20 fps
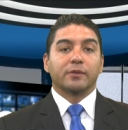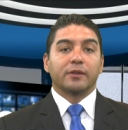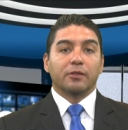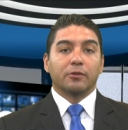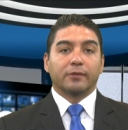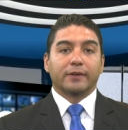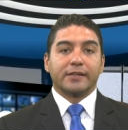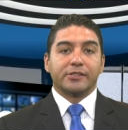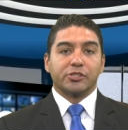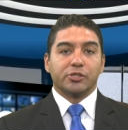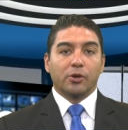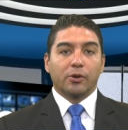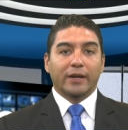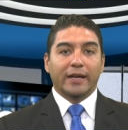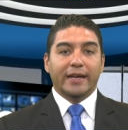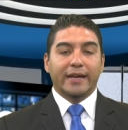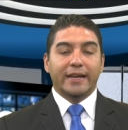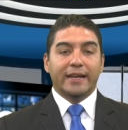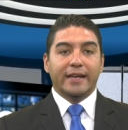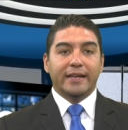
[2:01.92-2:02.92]
de Educación
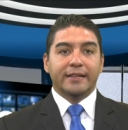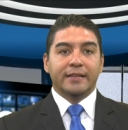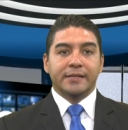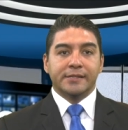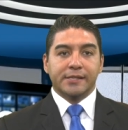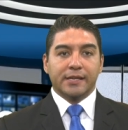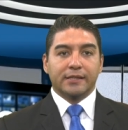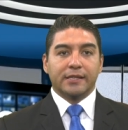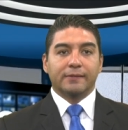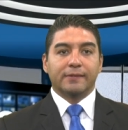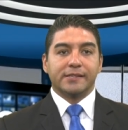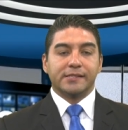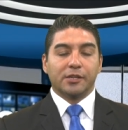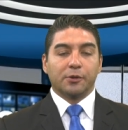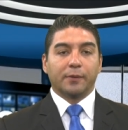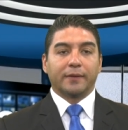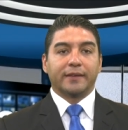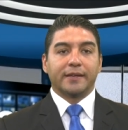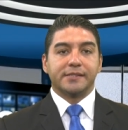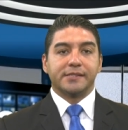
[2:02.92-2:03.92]
y la iniciativa
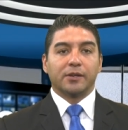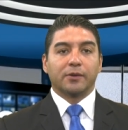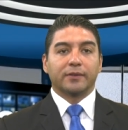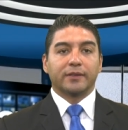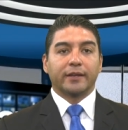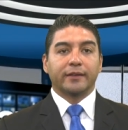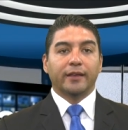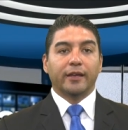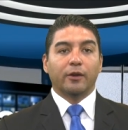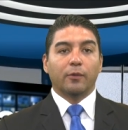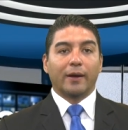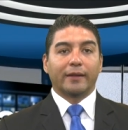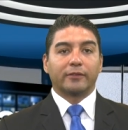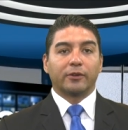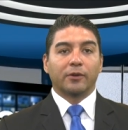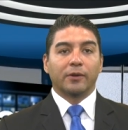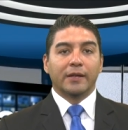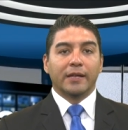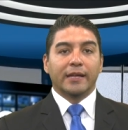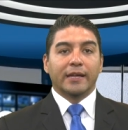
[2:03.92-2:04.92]

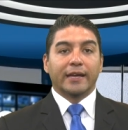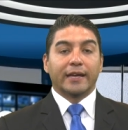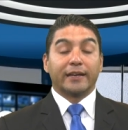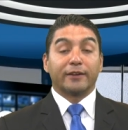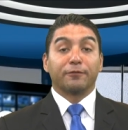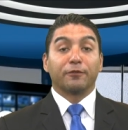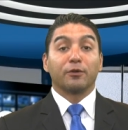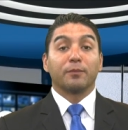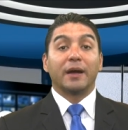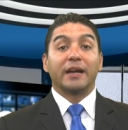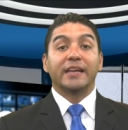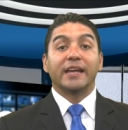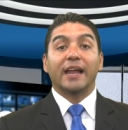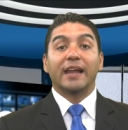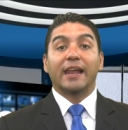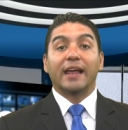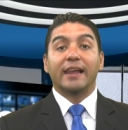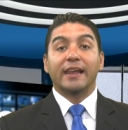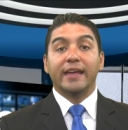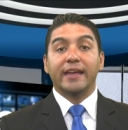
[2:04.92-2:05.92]
5534, que reformaría
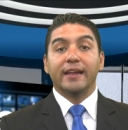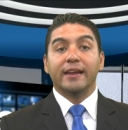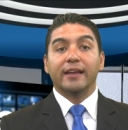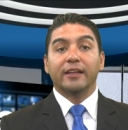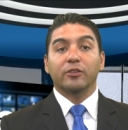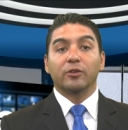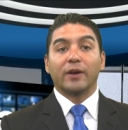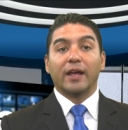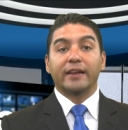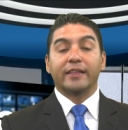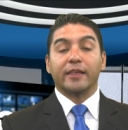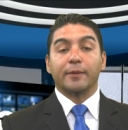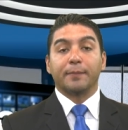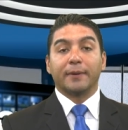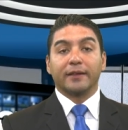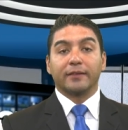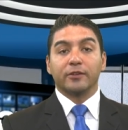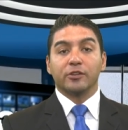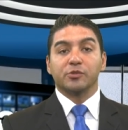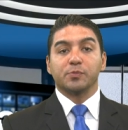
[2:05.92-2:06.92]
la ley electoral y de
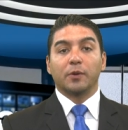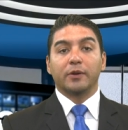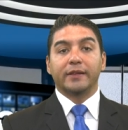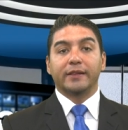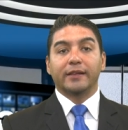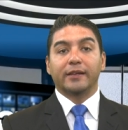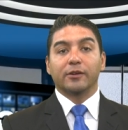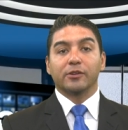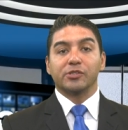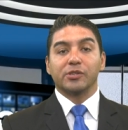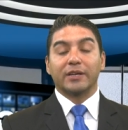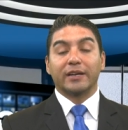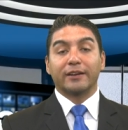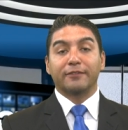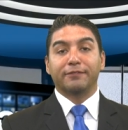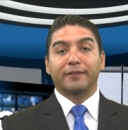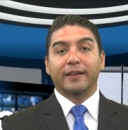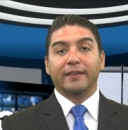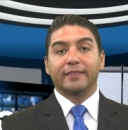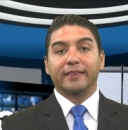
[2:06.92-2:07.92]
partidos políticos
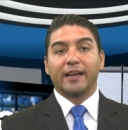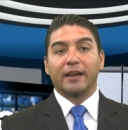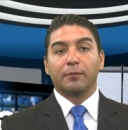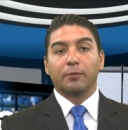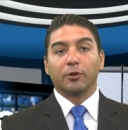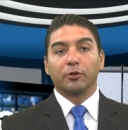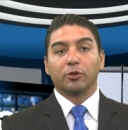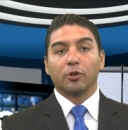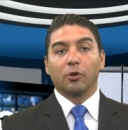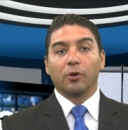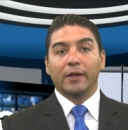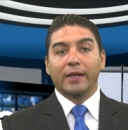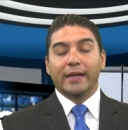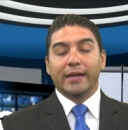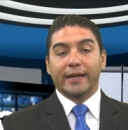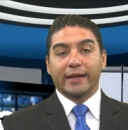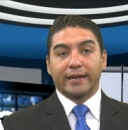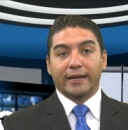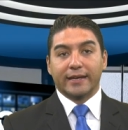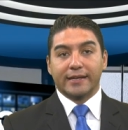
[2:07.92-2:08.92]
referente al voto
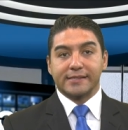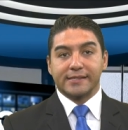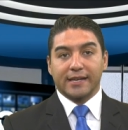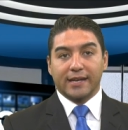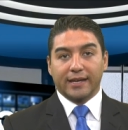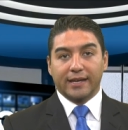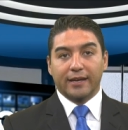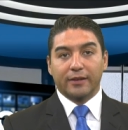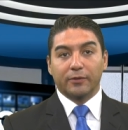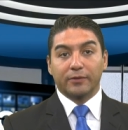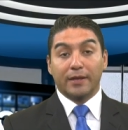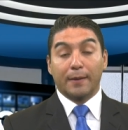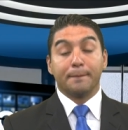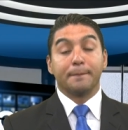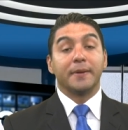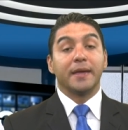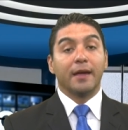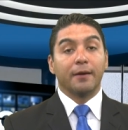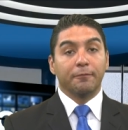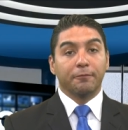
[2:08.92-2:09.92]
en el extranjero,
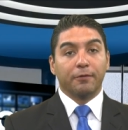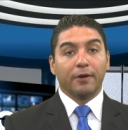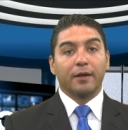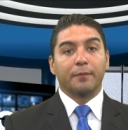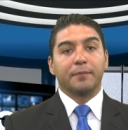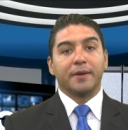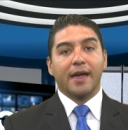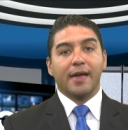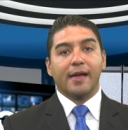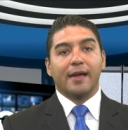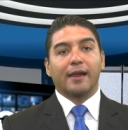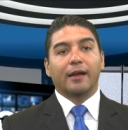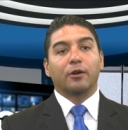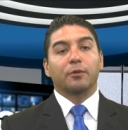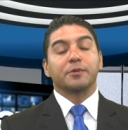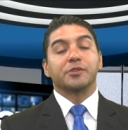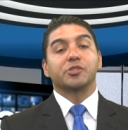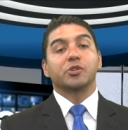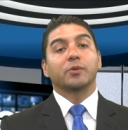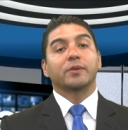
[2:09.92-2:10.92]
también fue enviada a la
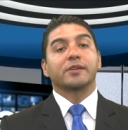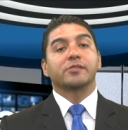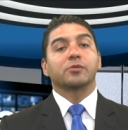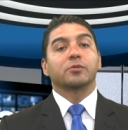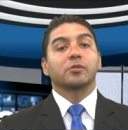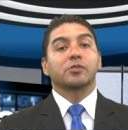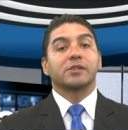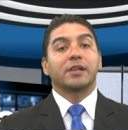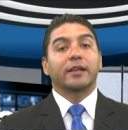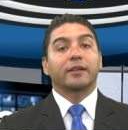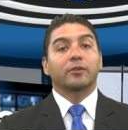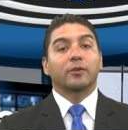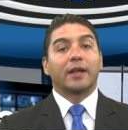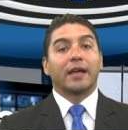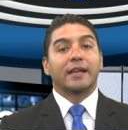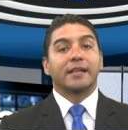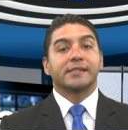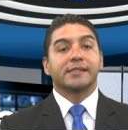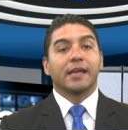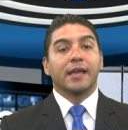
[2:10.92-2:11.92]
Comisión de Asuntos
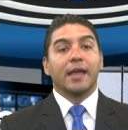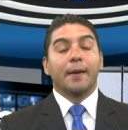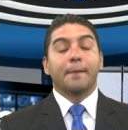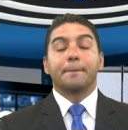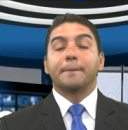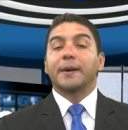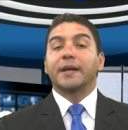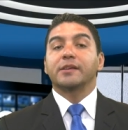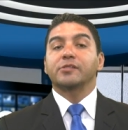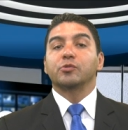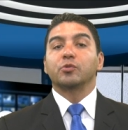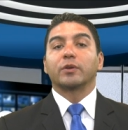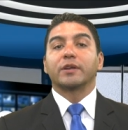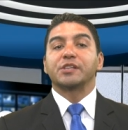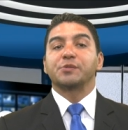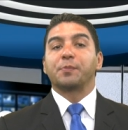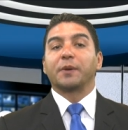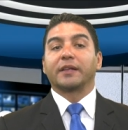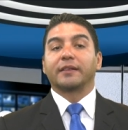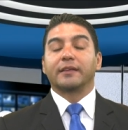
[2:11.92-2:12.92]
Electorales para su
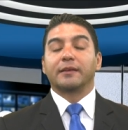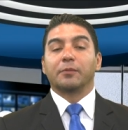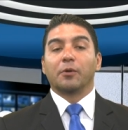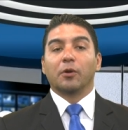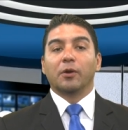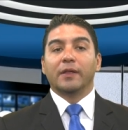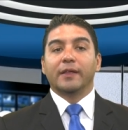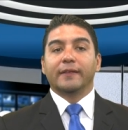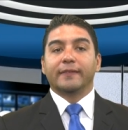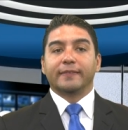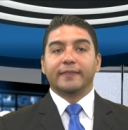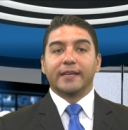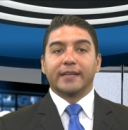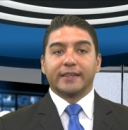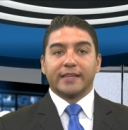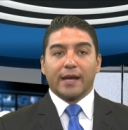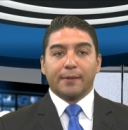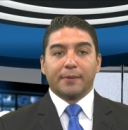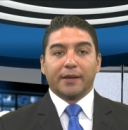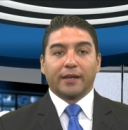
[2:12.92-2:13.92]
respectivo
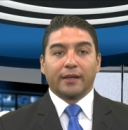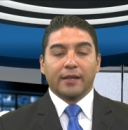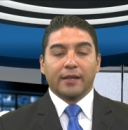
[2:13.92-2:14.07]
dictamen.